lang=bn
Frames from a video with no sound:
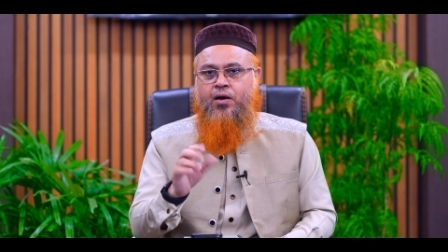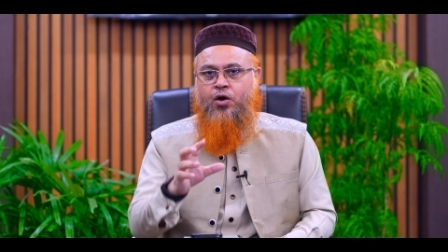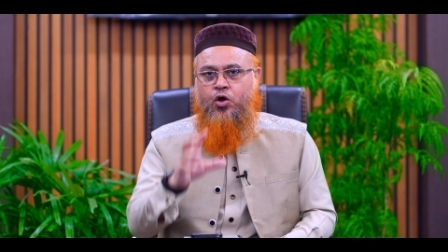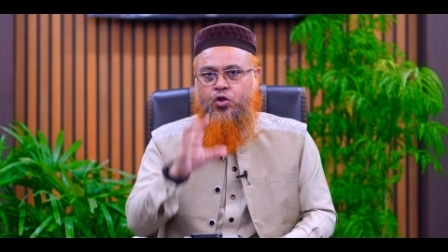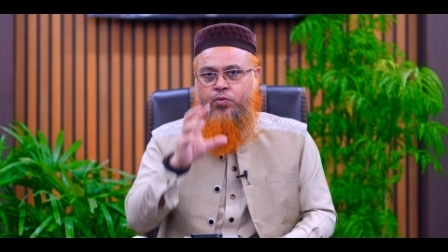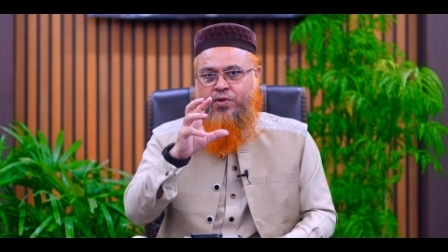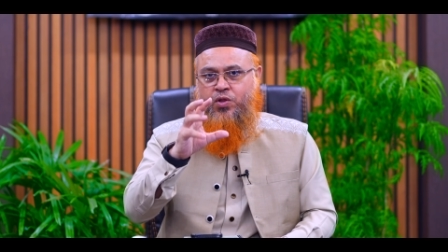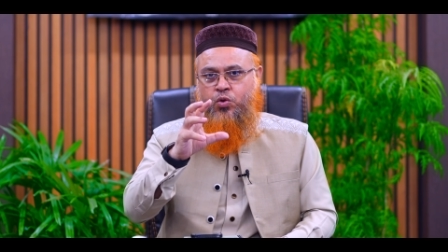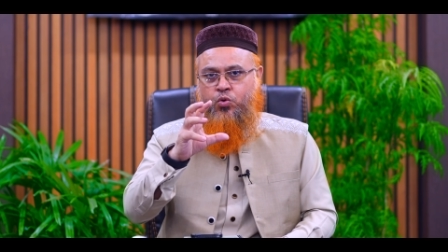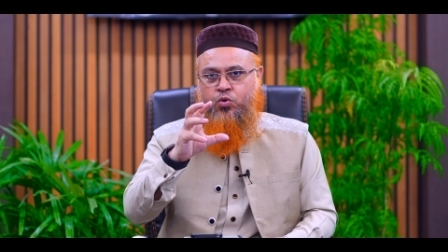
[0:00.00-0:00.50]

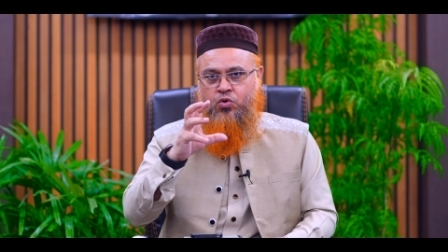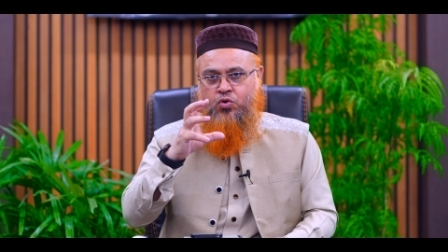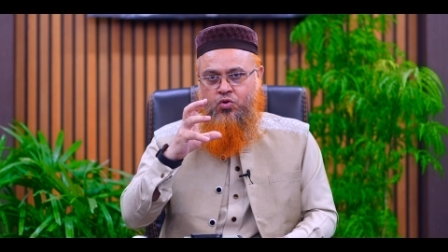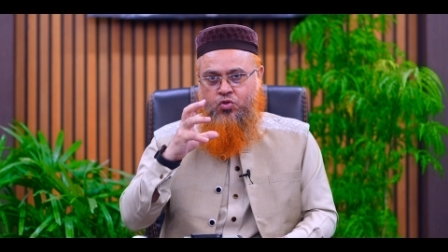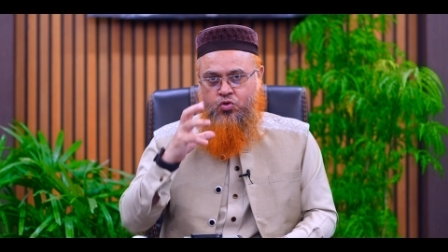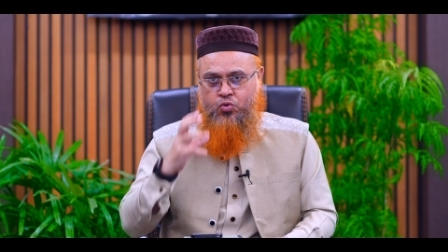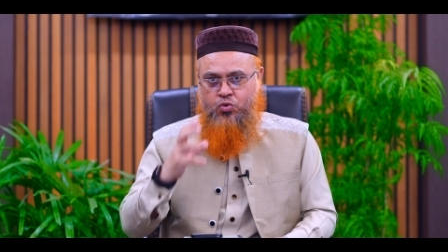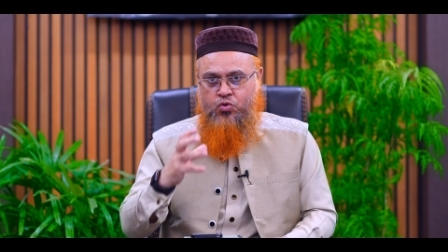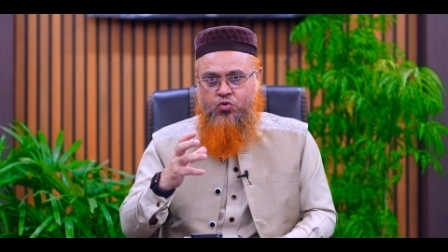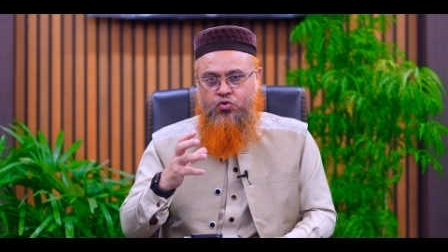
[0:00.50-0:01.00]
অথবা ধরুন
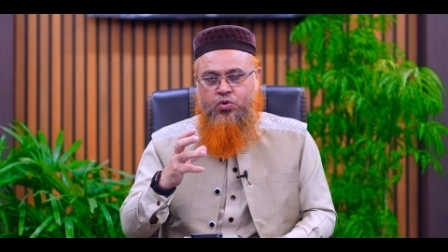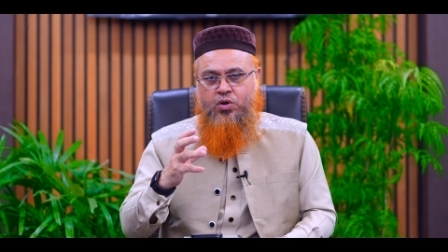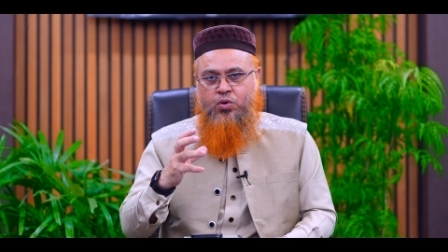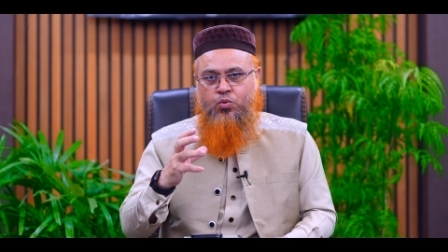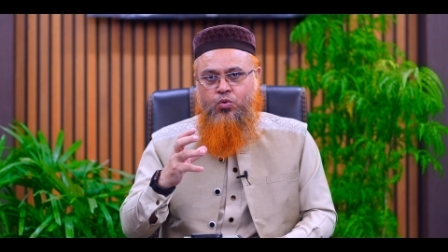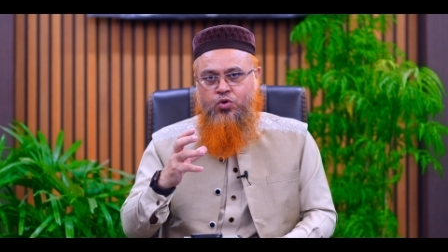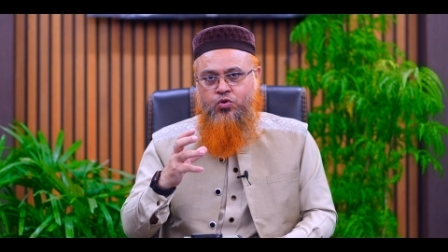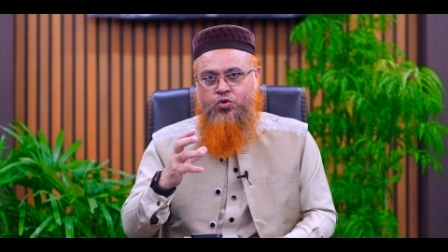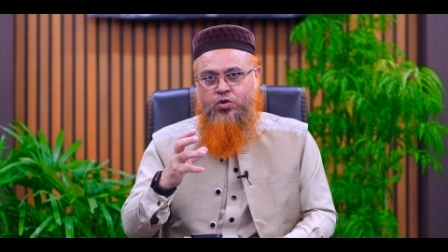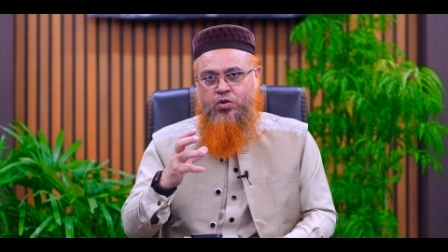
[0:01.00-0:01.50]
ছোট
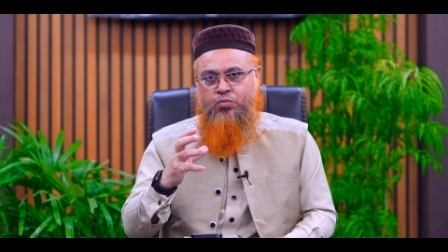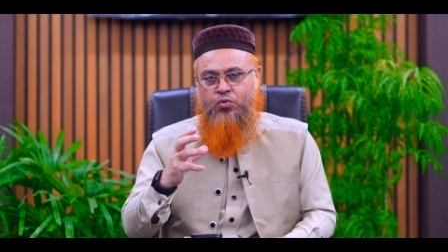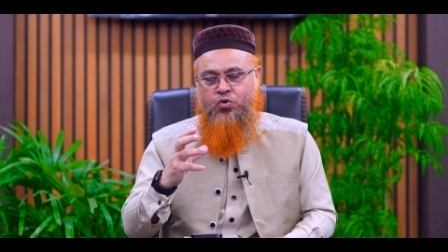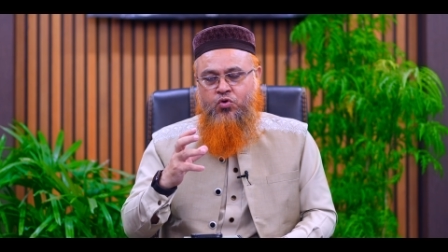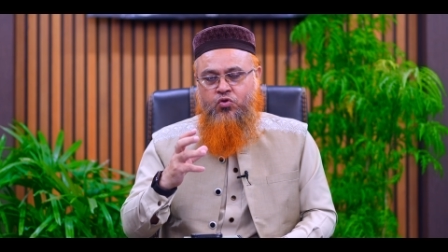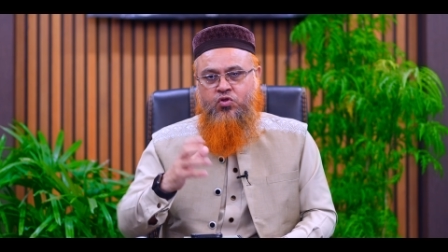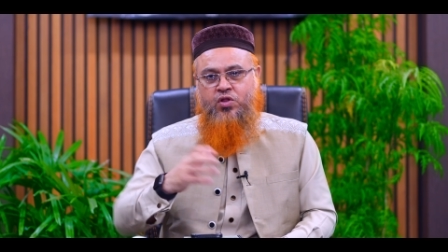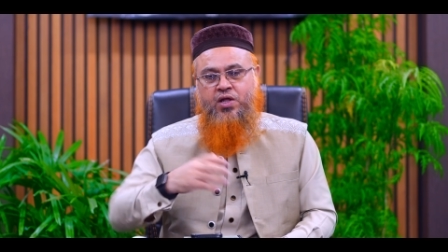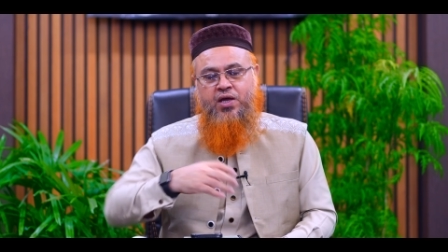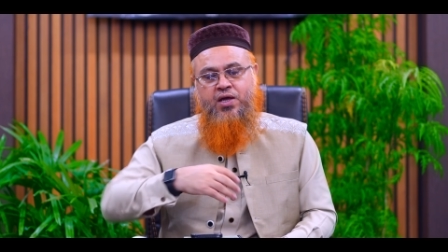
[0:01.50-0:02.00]
সুরাগুলো যদি
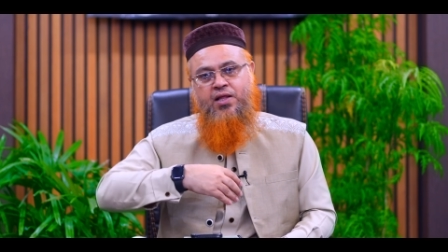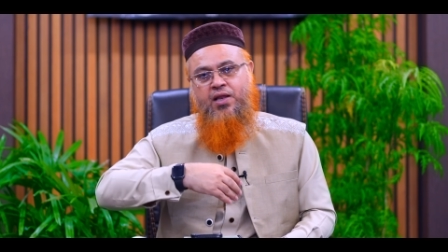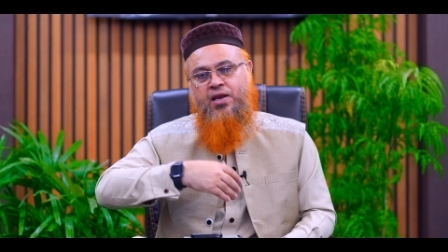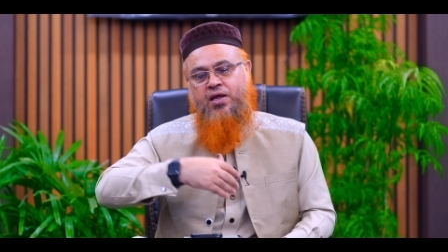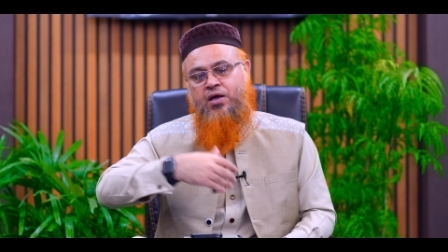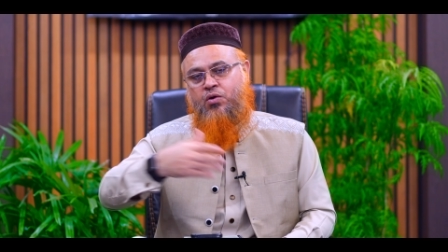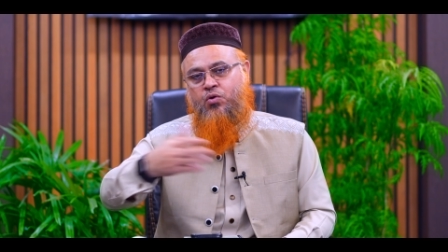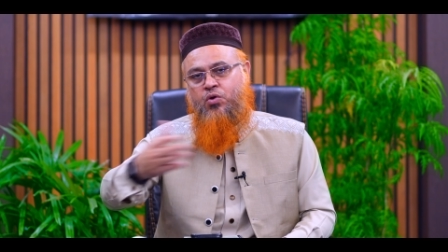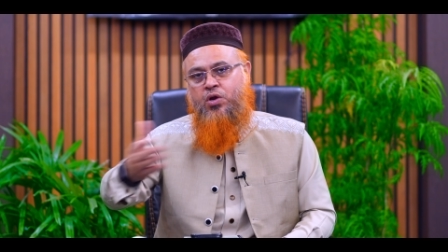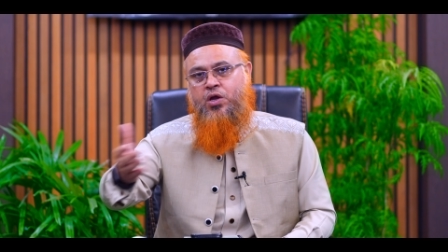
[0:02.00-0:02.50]
মুখস্থ থাকে
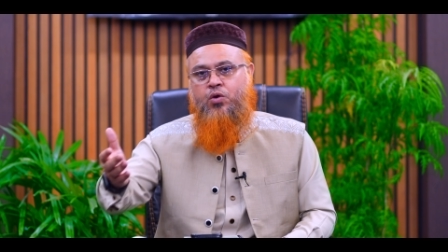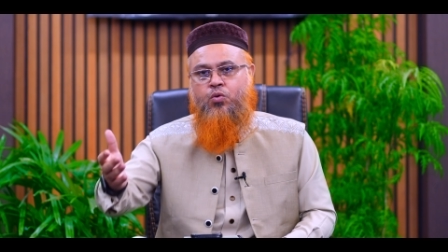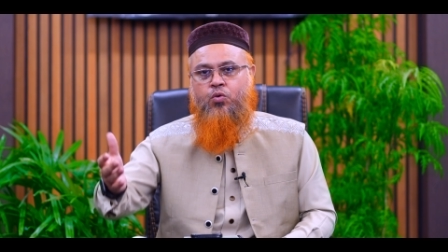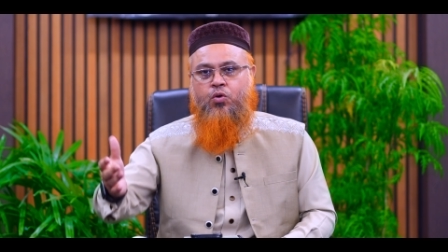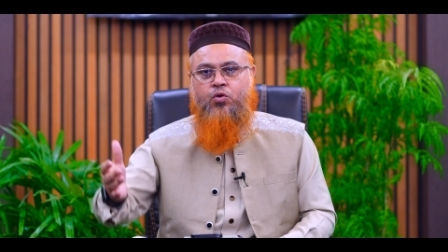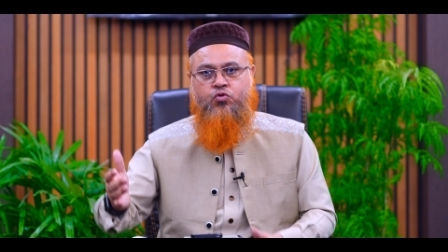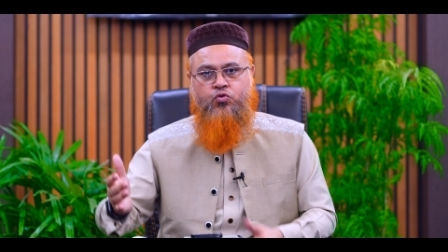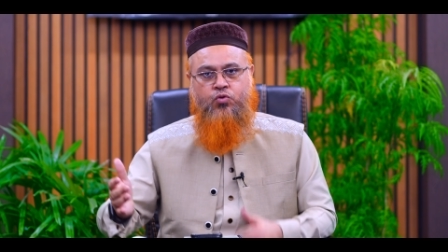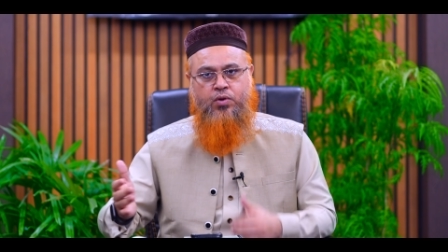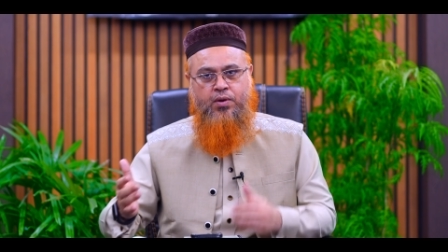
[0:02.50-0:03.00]
তাহলে
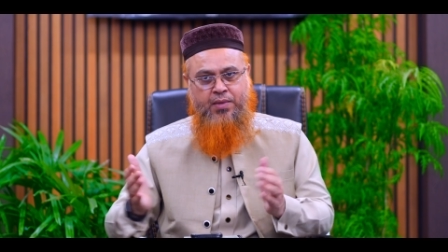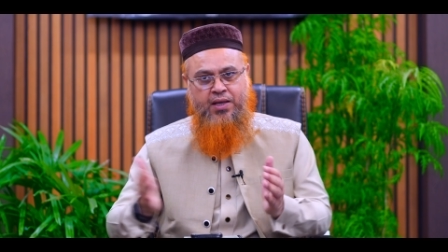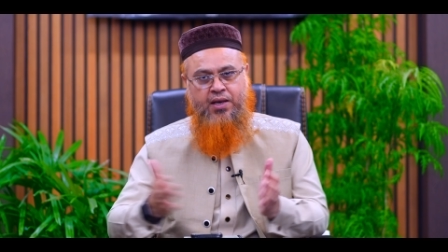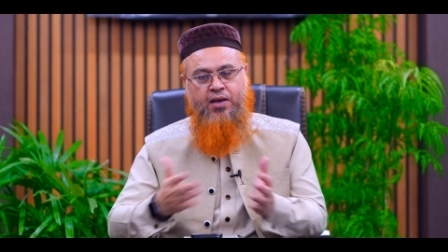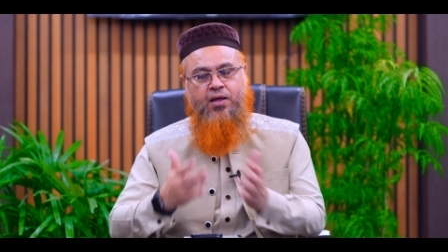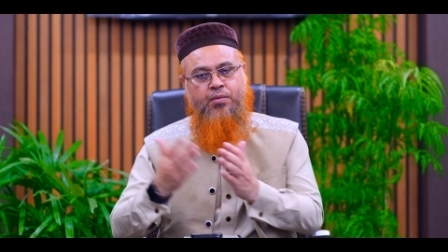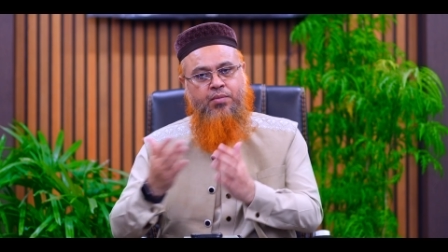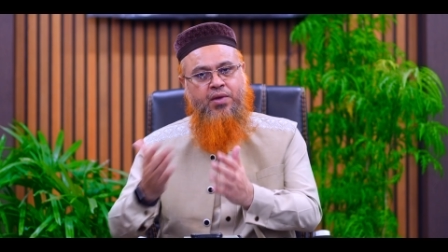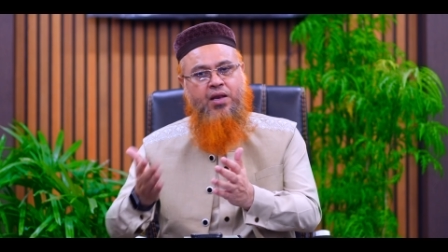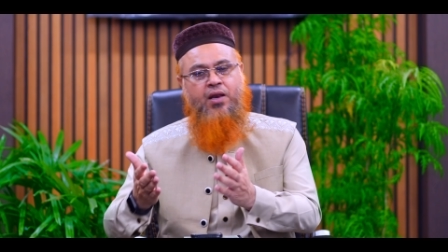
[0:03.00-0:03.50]
অনেকগুলো সুরা
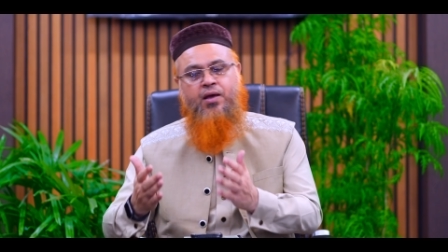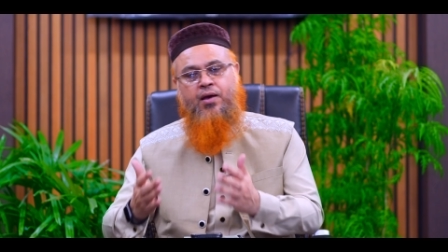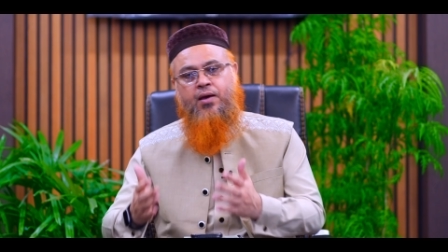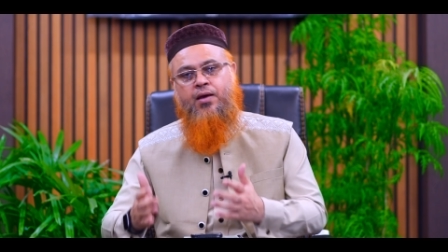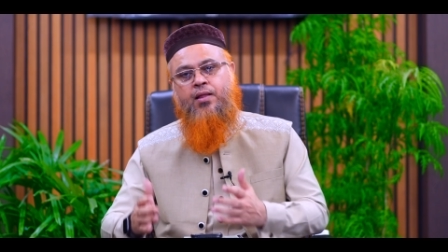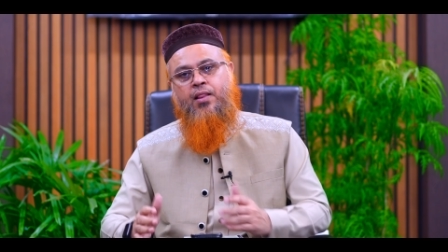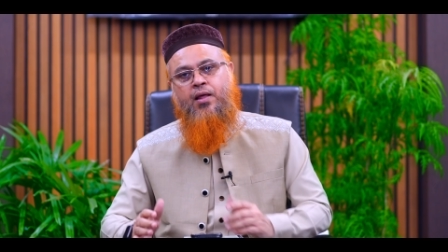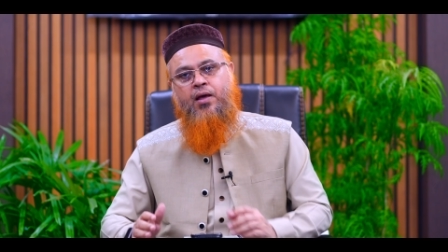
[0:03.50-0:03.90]
মিলিয়ে মিলিয়ে